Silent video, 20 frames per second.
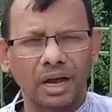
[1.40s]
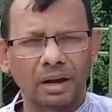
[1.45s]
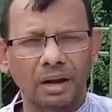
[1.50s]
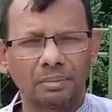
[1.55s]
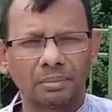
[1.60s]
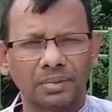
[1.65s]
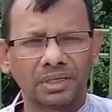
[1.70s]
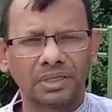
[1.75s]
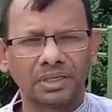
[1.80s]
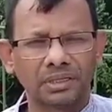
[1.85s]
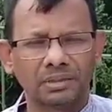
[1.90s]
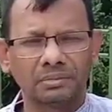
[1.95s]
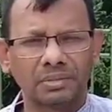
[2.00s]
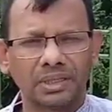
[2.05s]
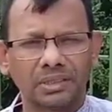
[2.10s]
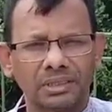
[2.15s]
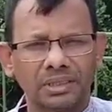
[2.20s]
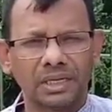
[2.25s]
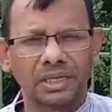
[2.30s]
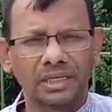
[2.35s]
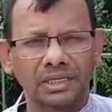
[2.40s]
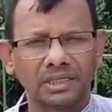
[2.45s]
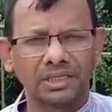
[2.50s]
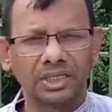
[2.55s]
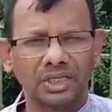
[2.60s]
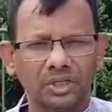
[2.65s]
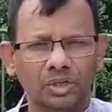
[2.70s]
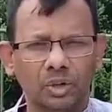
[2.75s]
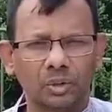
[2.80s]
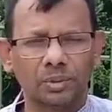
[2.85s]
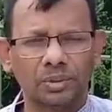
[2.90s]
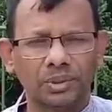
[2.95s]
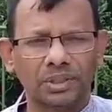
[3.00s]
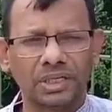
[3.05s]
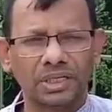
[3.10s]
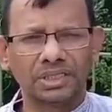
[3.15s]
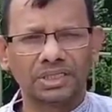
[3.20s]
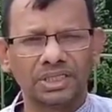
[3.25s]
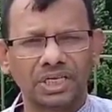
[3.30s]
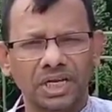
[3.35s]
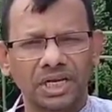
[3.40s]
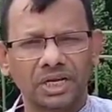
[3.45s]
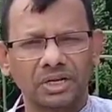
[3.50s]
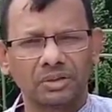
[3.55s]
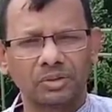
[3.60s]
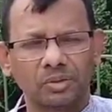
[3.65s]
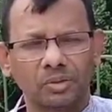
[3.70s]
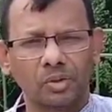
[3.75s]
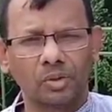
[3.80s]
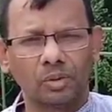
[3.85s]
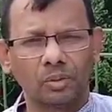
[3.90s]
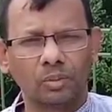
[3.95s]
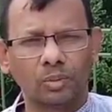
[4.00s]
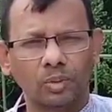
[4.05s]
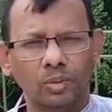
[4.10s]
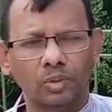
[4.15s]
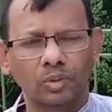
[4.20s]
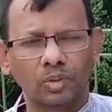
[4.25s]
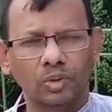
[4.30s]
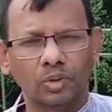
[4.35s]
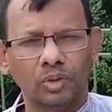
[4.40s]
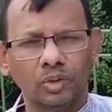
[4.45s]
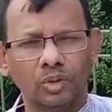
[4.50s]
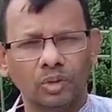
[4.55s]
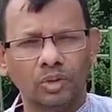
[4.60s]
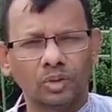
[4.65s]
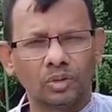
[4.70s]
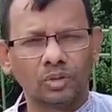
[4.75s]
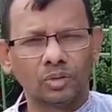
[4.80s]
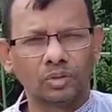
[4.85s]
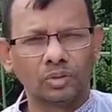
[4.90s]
আজ আমি আপনাদের মাঝে একটি কবিতা শেয়ার করব